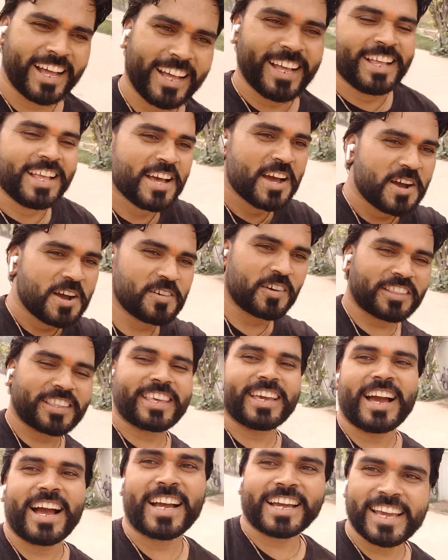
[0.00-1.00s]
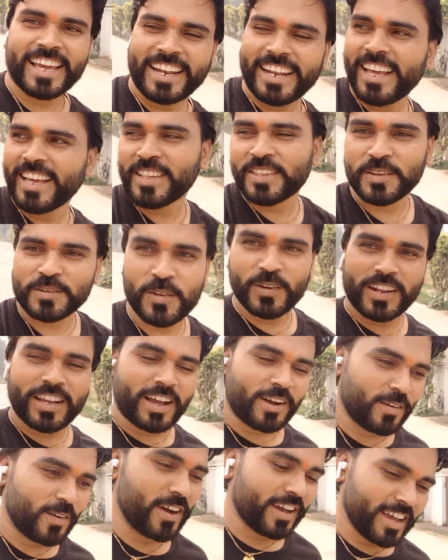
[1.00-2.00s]
ना उसके आगे है ना स्कूल
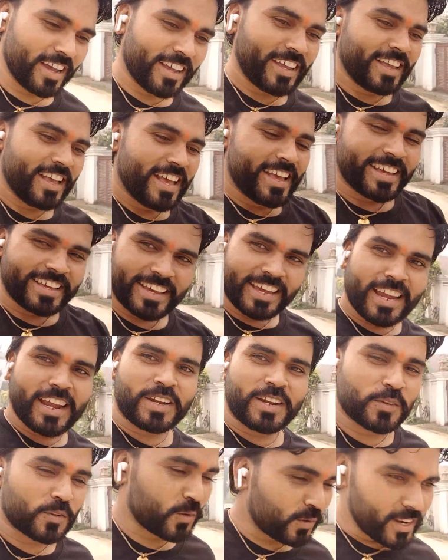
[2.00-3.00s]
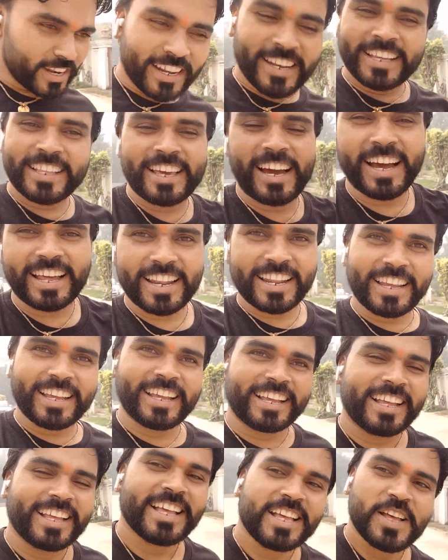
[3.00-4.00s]
का वो है गेट उसको लेने जा रहे
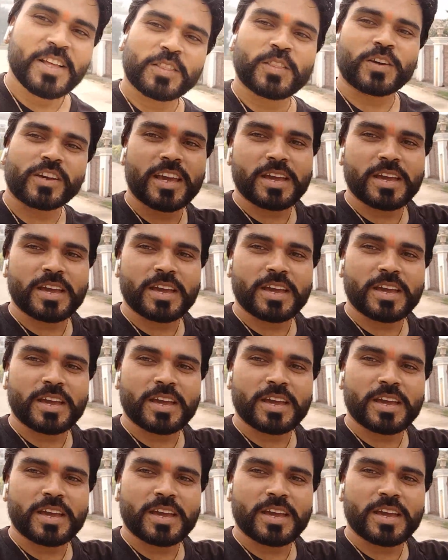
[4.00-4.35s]
हैं तो